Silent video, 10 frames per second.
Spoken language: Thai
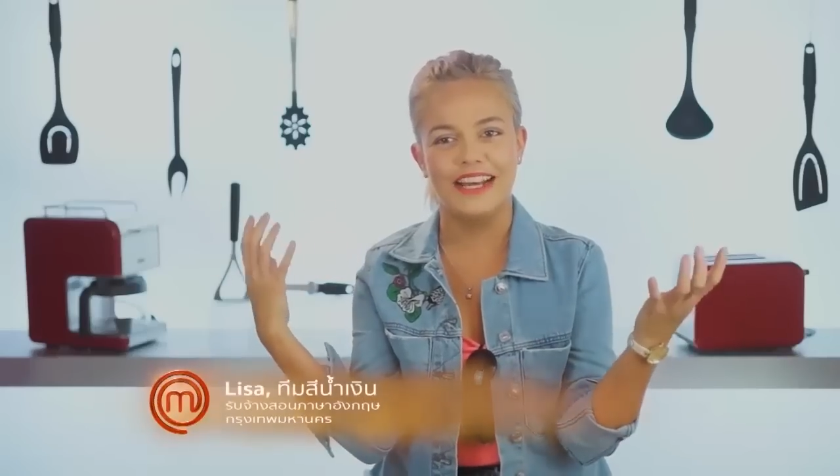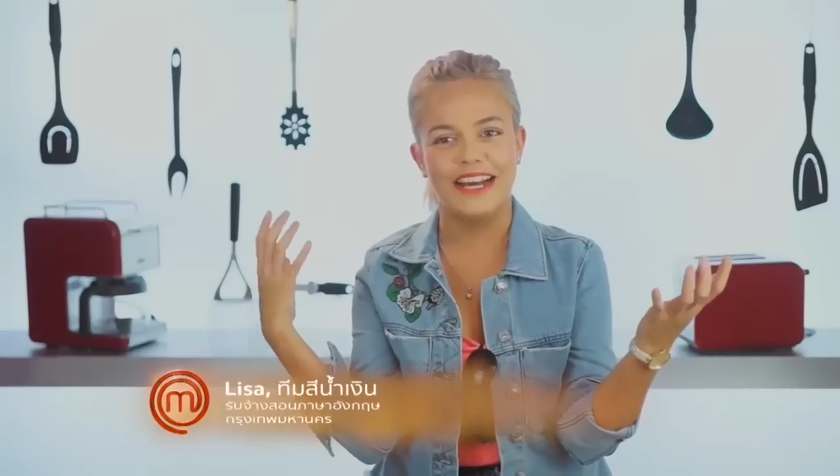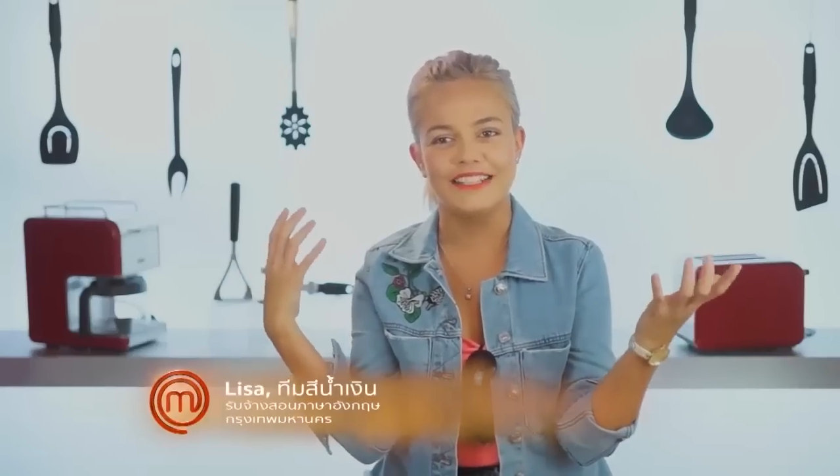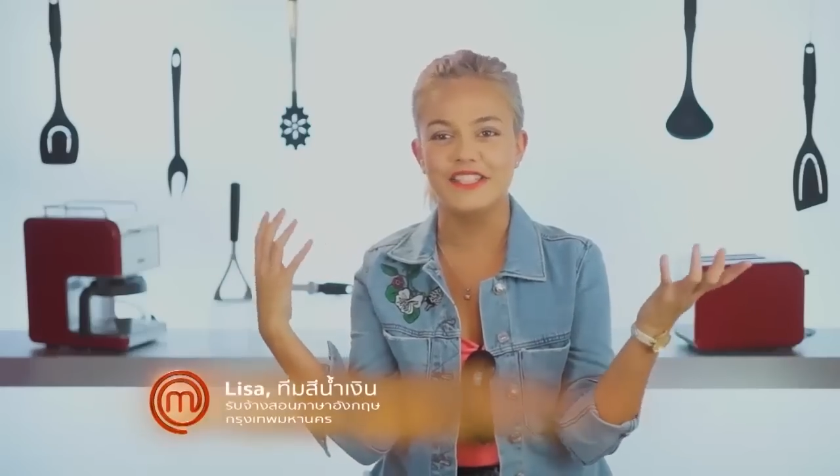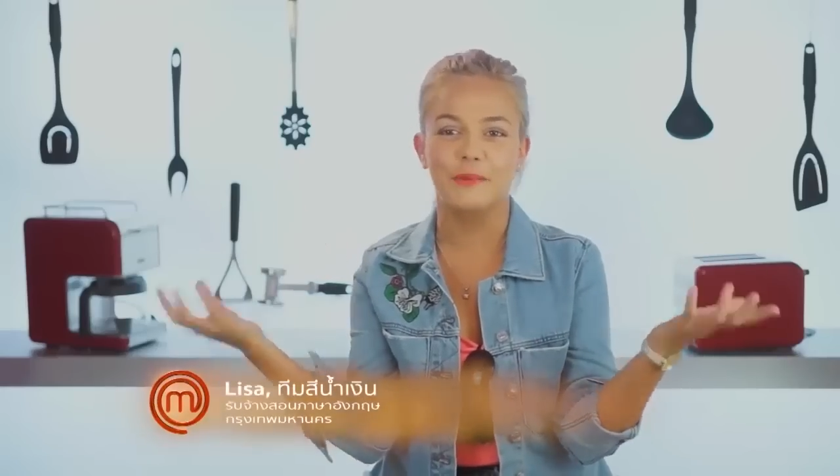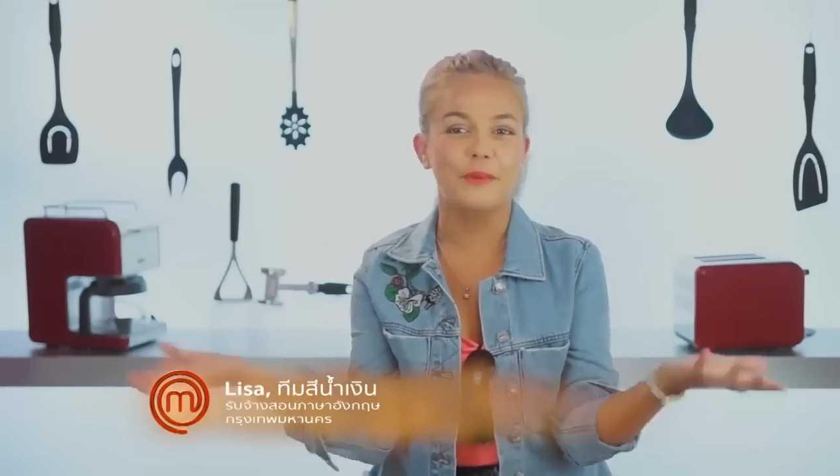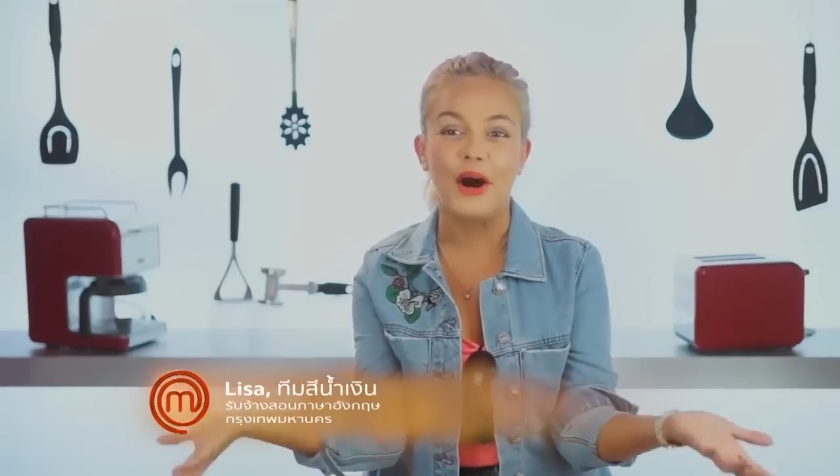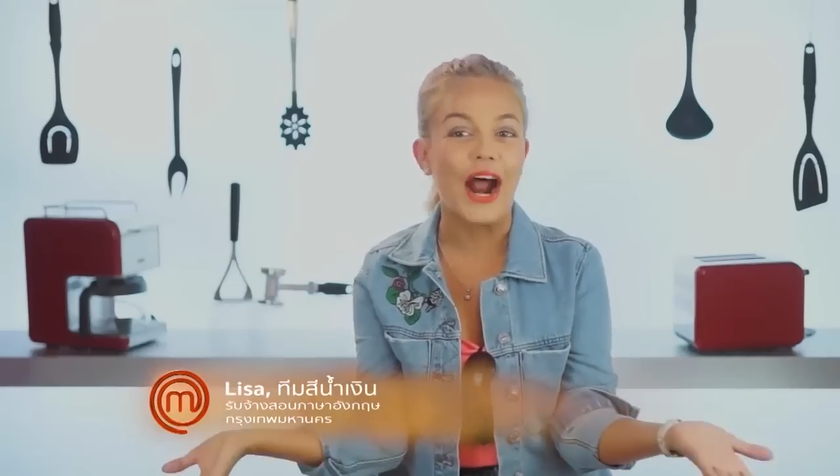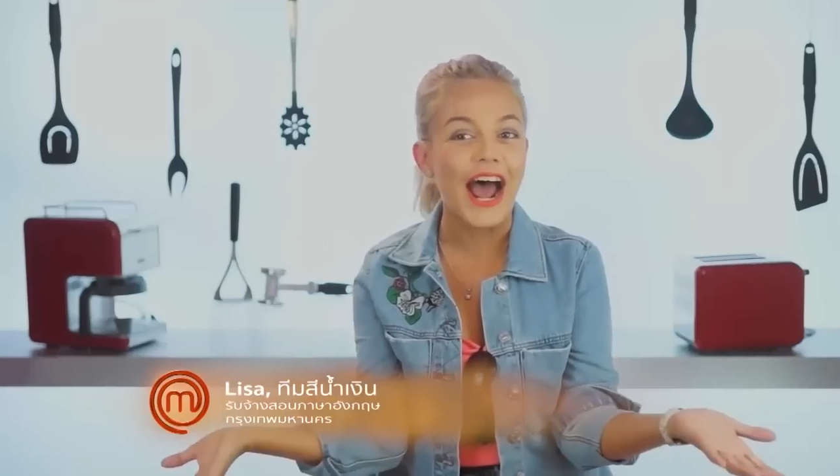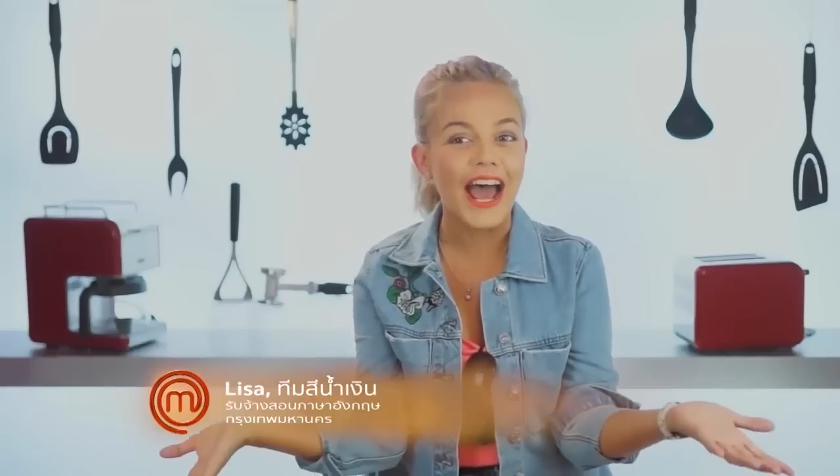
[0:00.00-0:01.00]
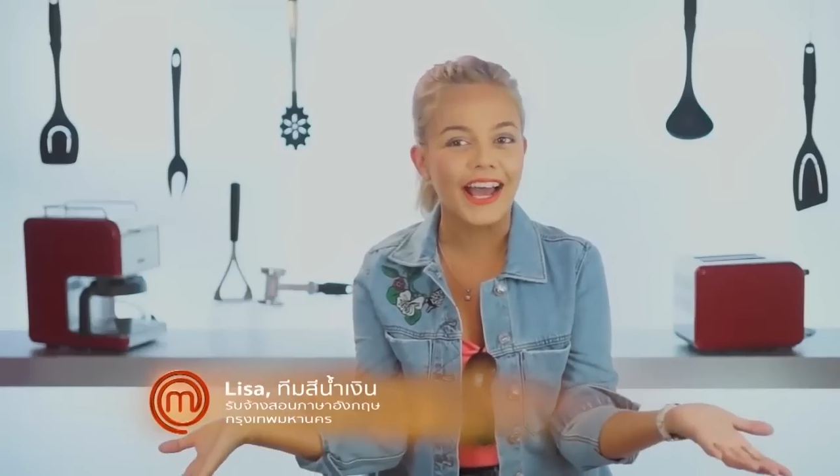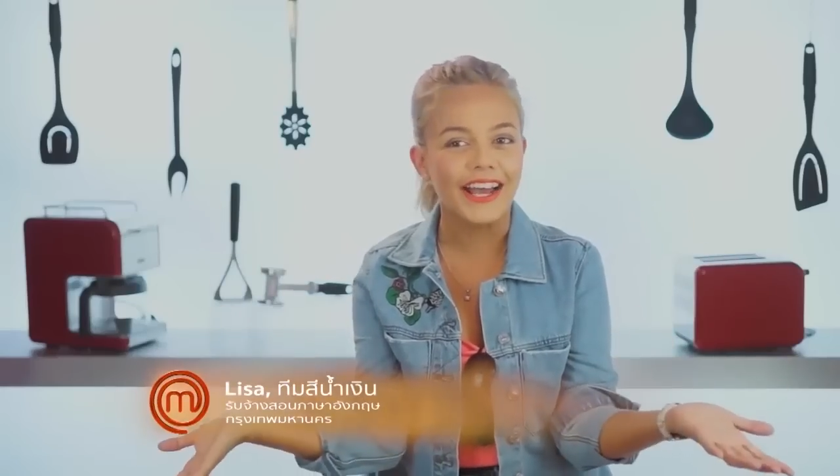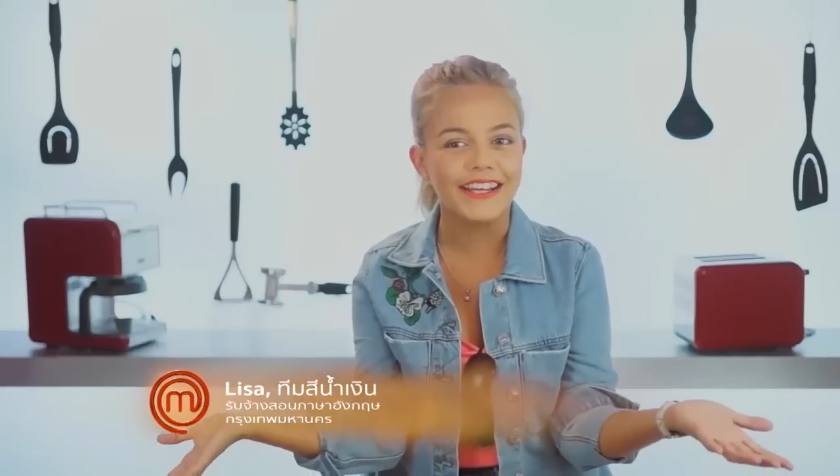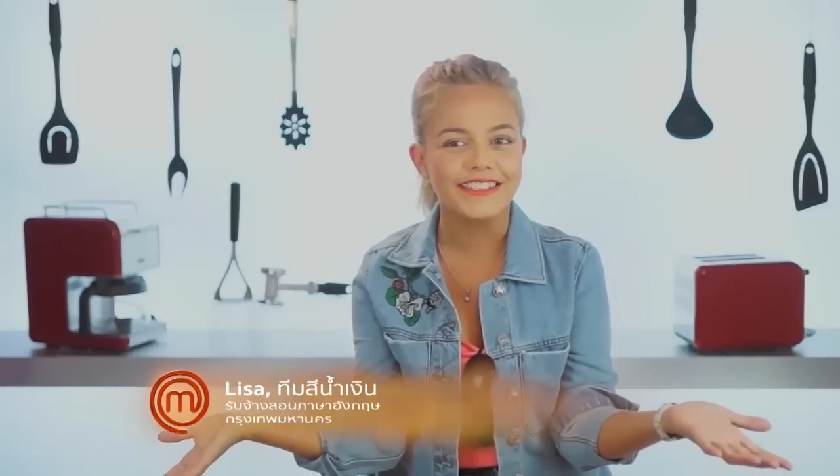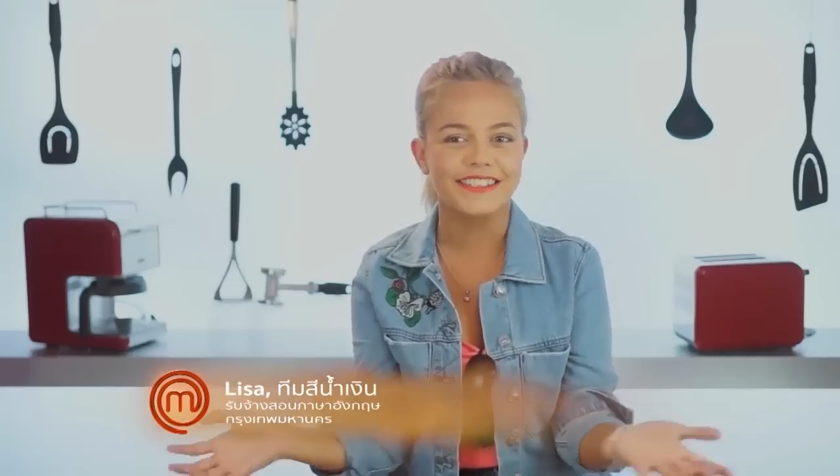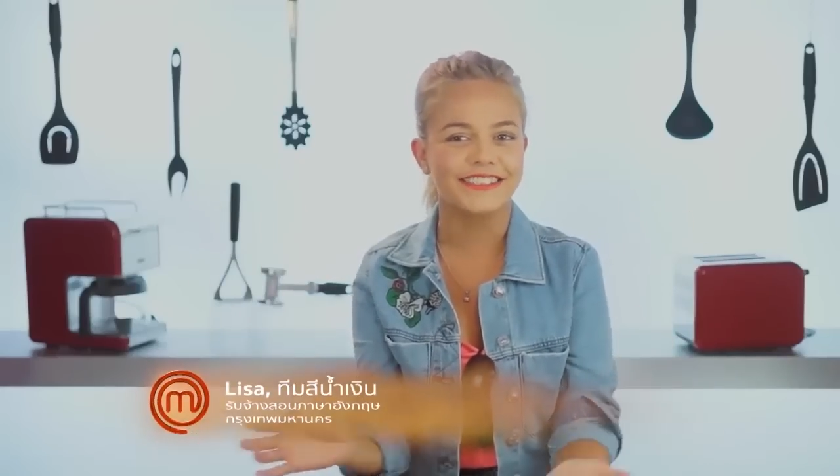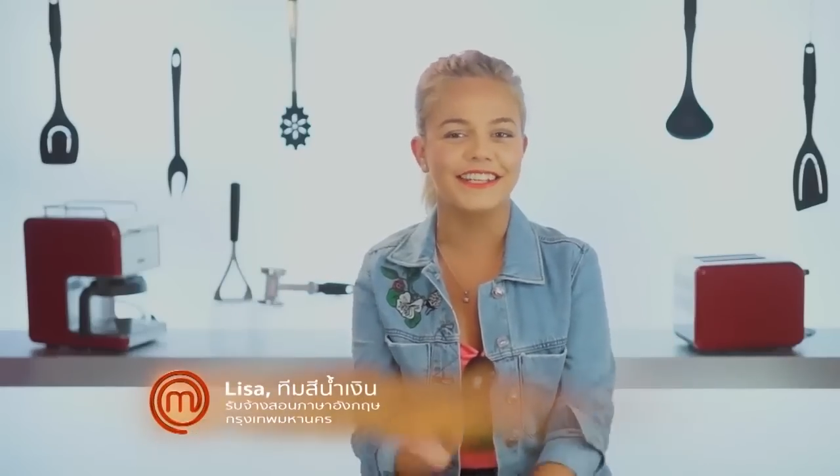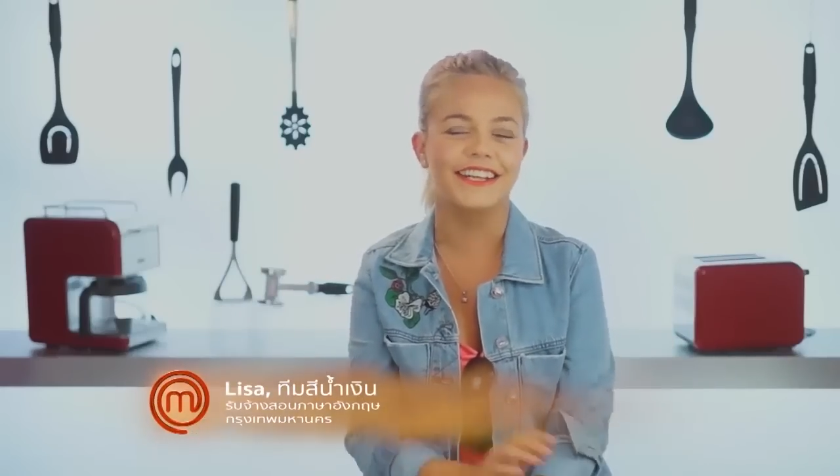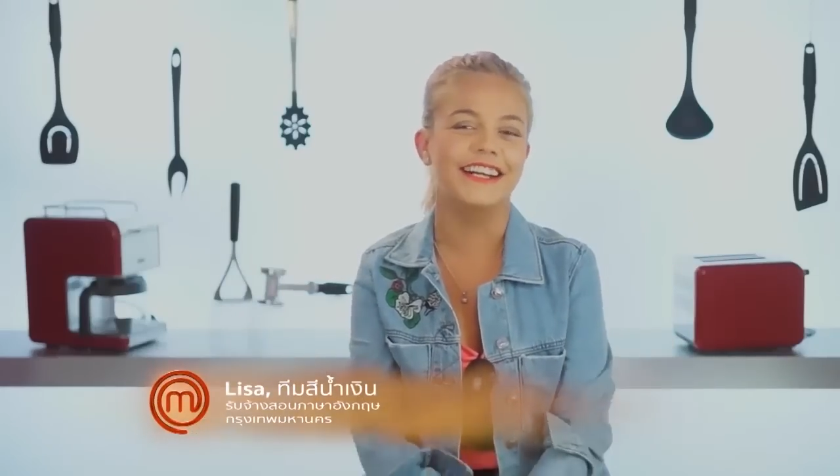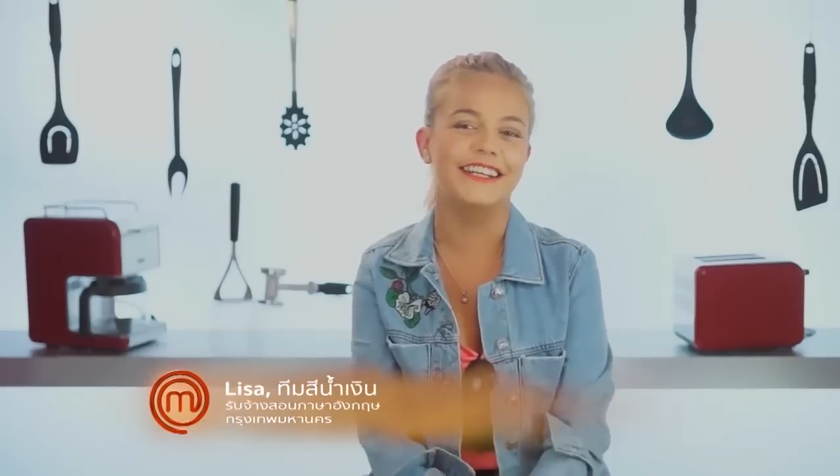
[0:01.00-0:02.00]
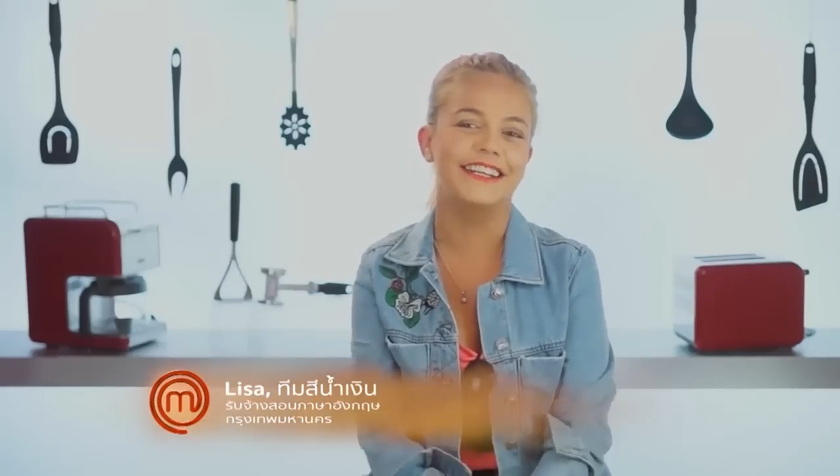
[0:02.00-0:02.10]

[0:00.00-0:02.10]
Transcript: การเซอร์ไพรส์ขนา